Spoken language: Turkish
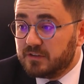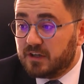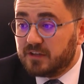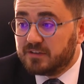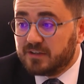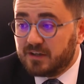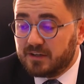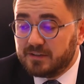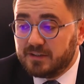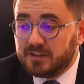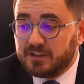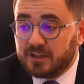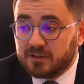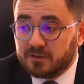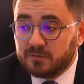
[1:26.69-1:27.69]
hatada
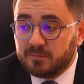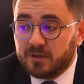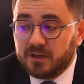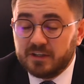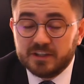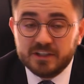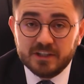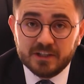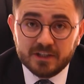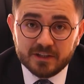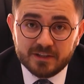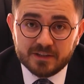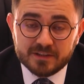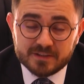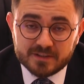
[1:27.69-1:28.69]
yanılma,
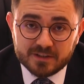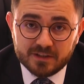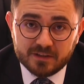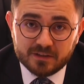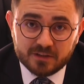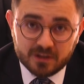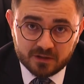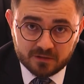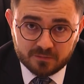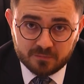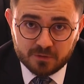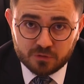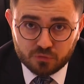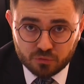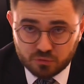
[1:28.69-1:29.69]
hilede ise
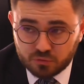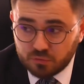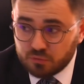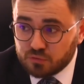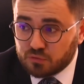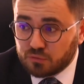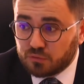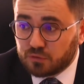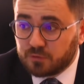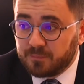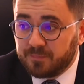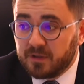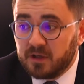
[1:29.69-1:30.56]
yanıltma söz konusudur.